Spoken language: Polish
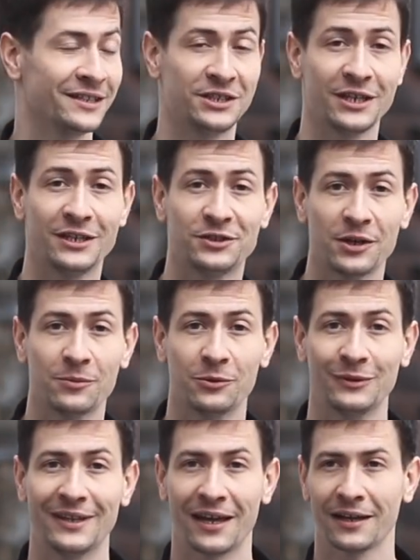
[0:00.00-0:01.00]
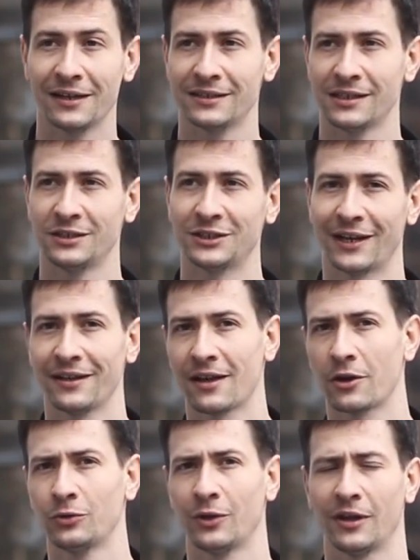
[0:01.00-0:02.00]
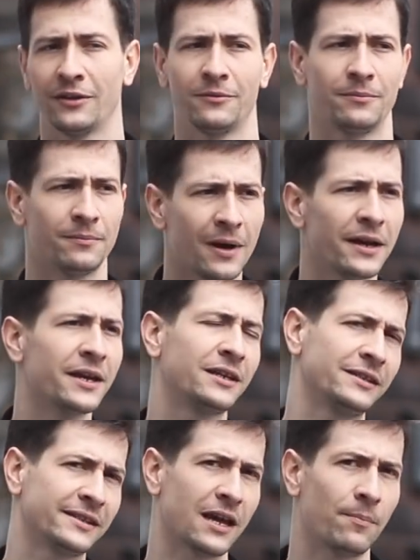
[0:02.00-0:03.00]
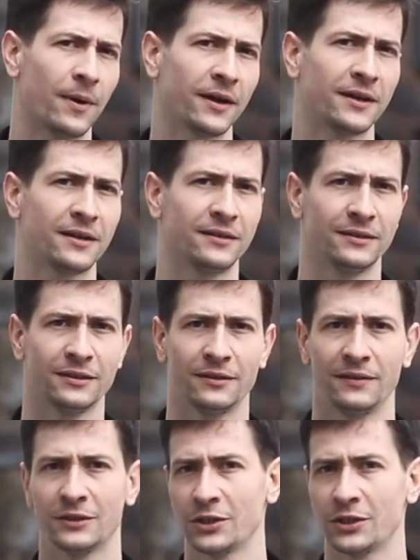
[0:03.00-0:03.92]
dzięki czemu nagle z ziarenka, które ma jakiś zapach, y,